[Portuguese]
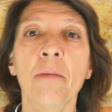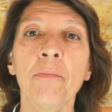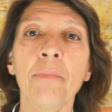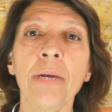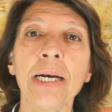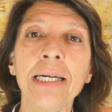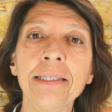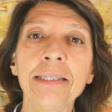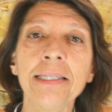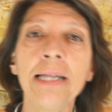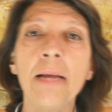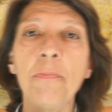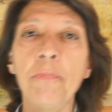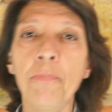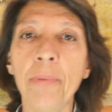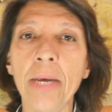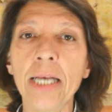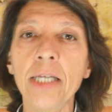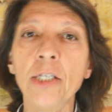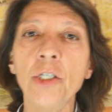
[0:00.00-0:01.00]
mas
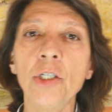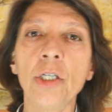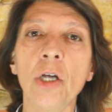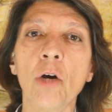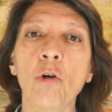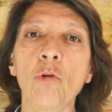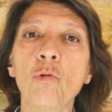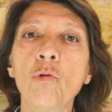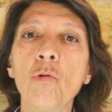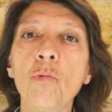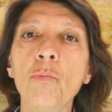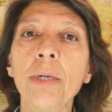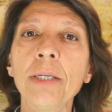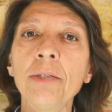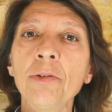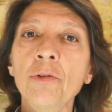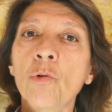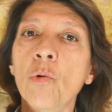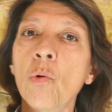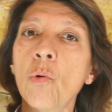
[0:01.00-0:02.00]
depende de
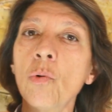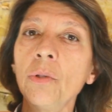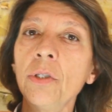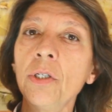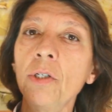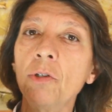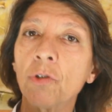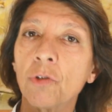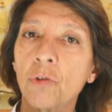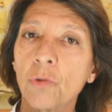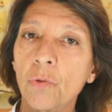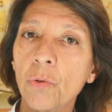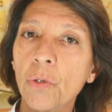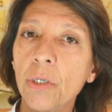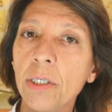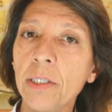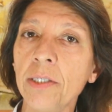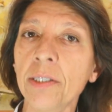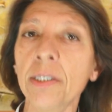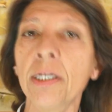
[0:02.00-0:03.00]
algumas
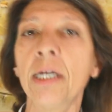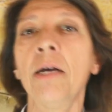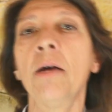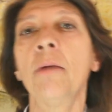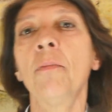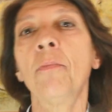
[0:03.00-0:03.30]
condições